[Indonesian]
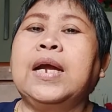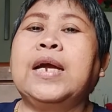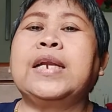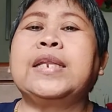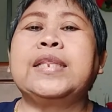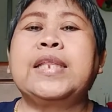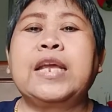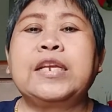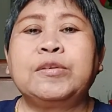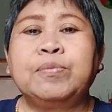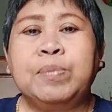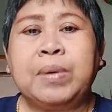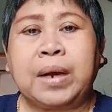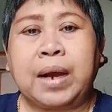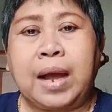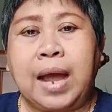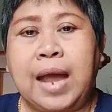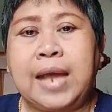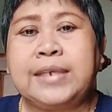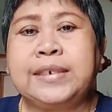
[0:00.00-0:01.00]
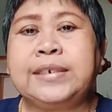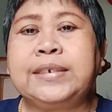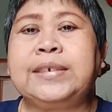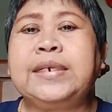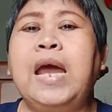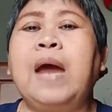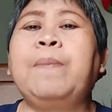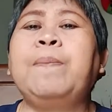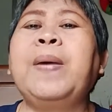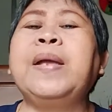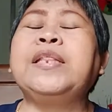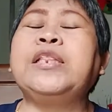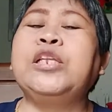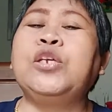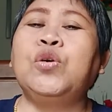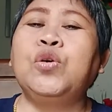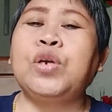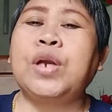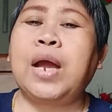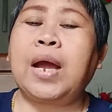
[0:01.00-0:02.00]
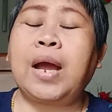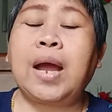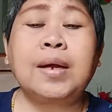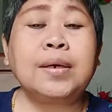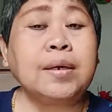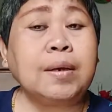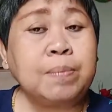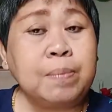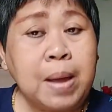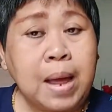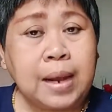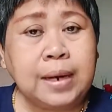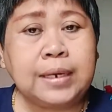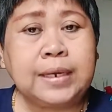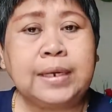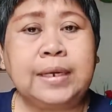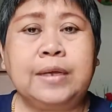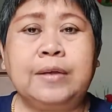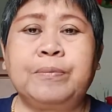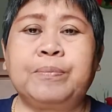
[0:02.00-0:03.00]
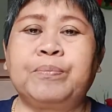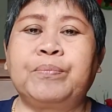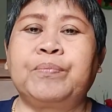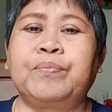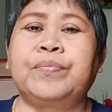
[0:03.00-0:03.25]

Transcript: Kertas bekas dapat digunakan kembali.